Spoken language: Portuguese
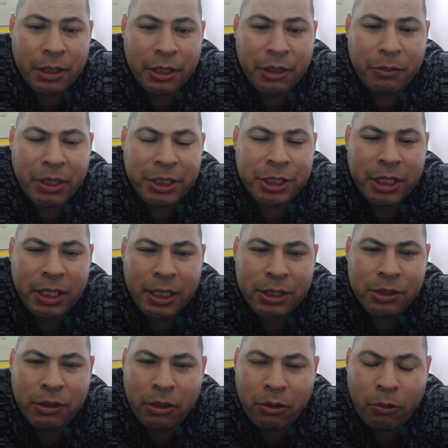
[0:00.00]
Imagina
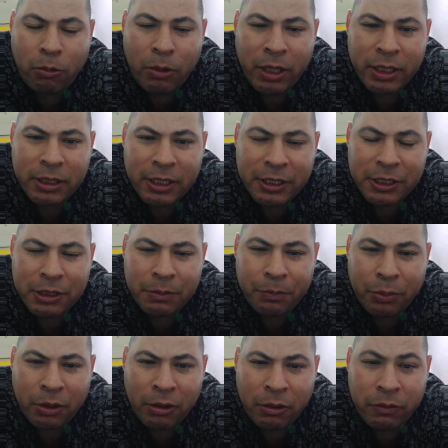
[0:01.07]
só quantas
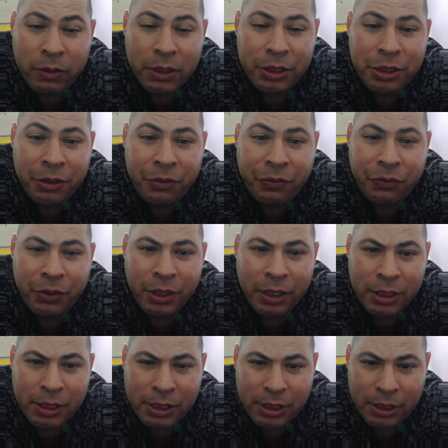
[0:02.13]
provas
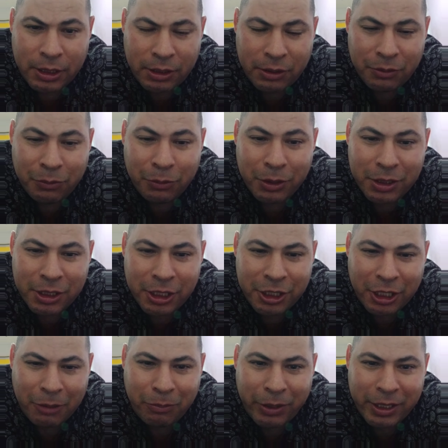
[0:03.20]
difíceis você
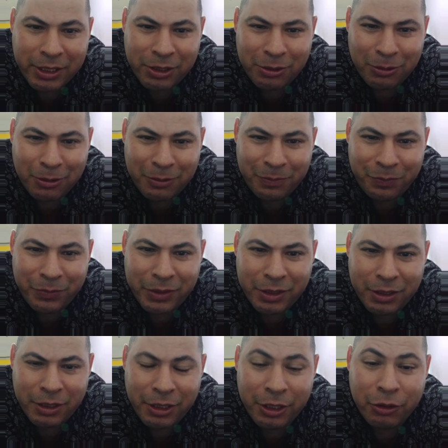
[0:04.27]
já passou.
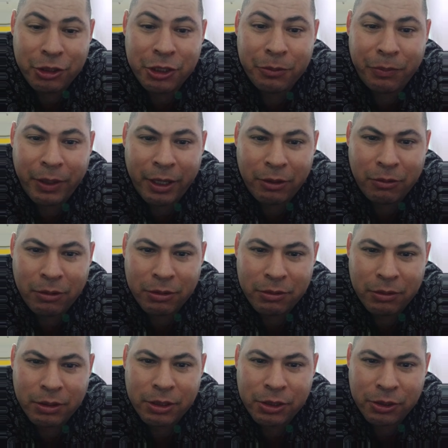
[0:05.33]
E eu te
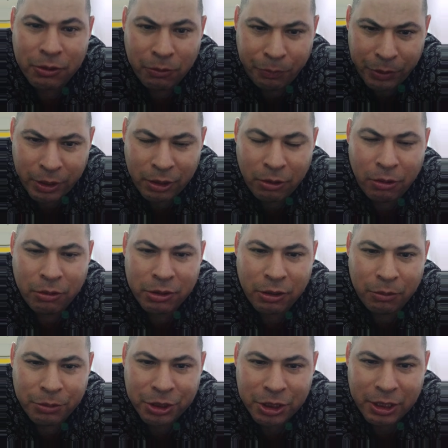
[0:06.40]
pergunto, superou os
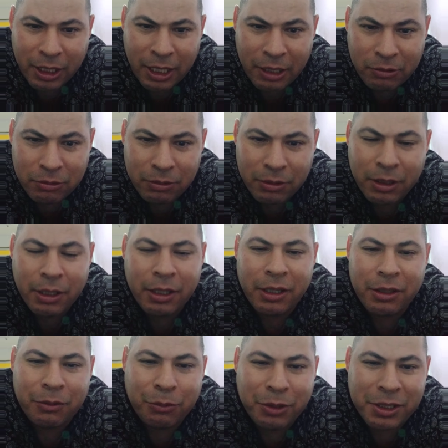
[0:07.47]
obstáculos?
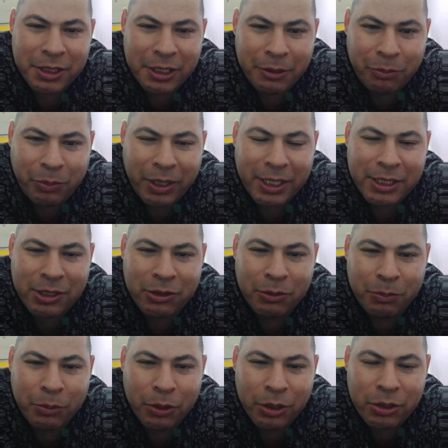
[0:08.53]
Você passou
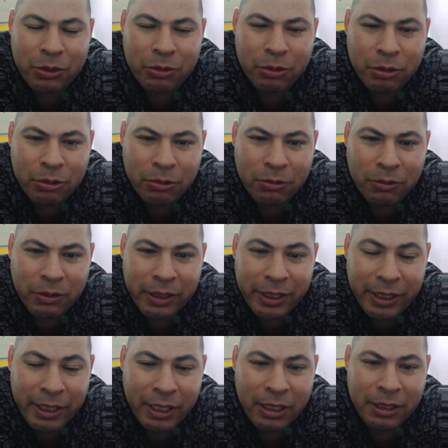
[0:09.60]
por todos
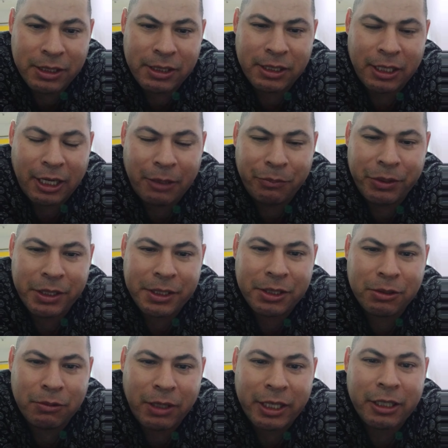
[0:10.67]
eles,
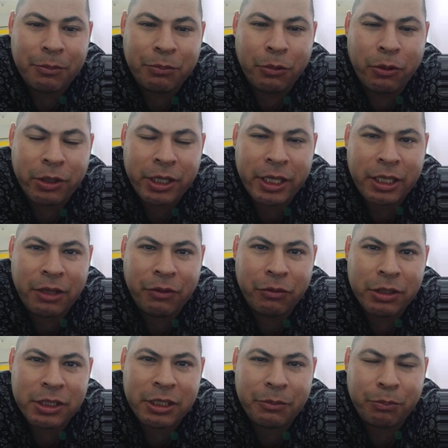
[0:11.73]
abençoada. Por que, que
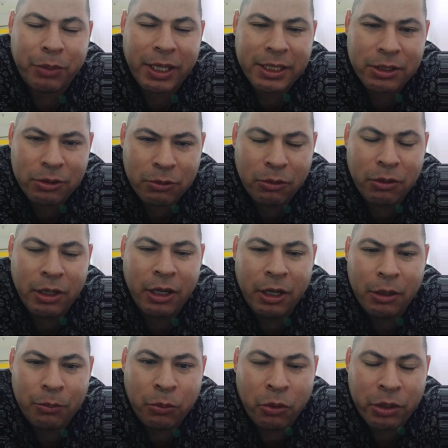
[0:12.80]
você passou?
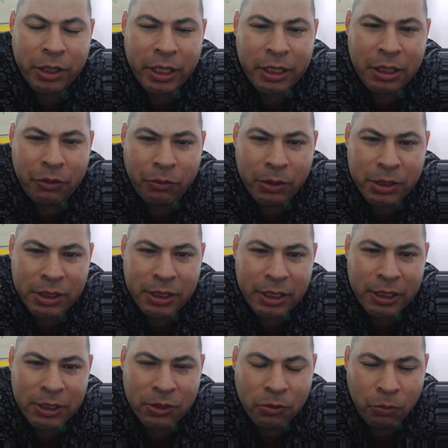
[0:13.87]
Por que, que
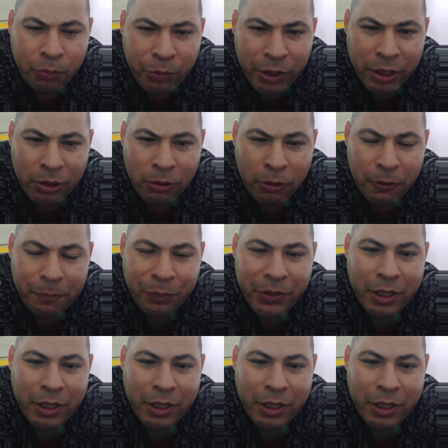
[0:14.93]
você superou?